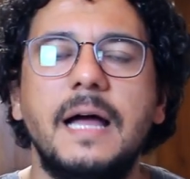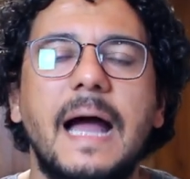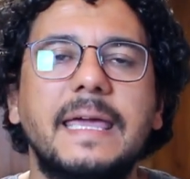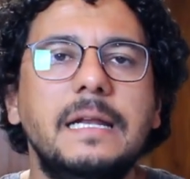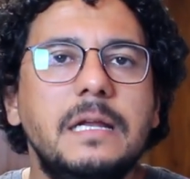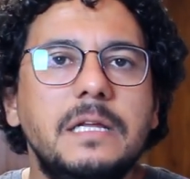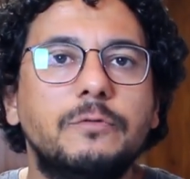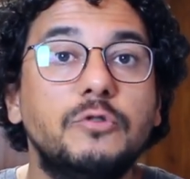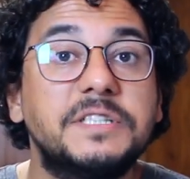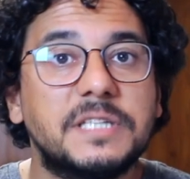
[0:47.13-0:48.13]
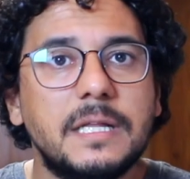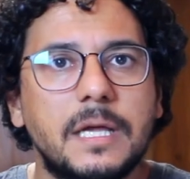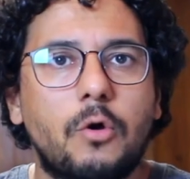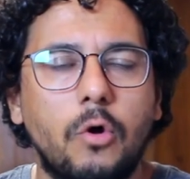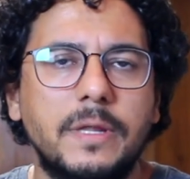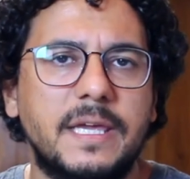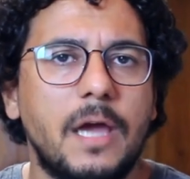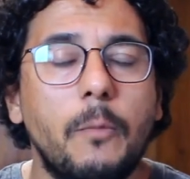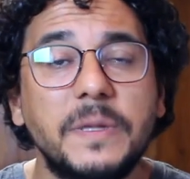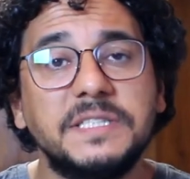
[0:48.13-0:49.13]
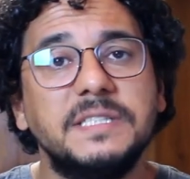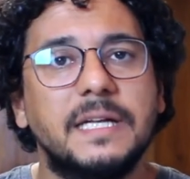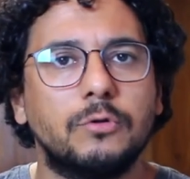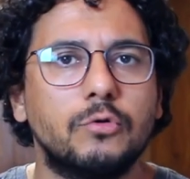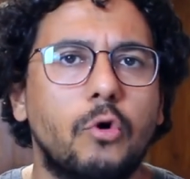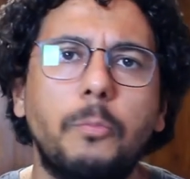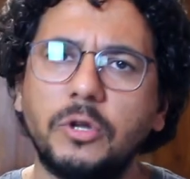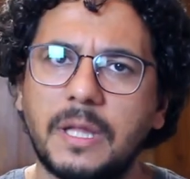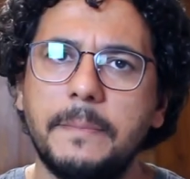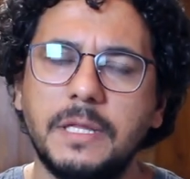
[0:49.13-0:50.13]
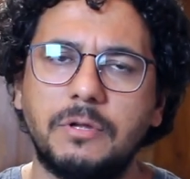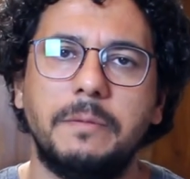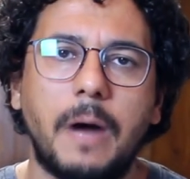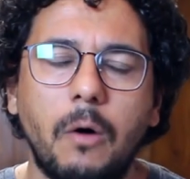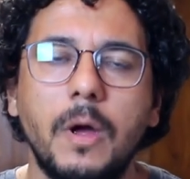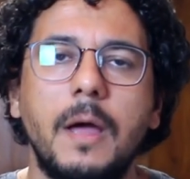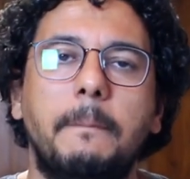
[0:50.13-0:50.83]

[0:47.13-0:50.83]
aquele livro do Stanley Conley, que é um pesquisador do comportamento animal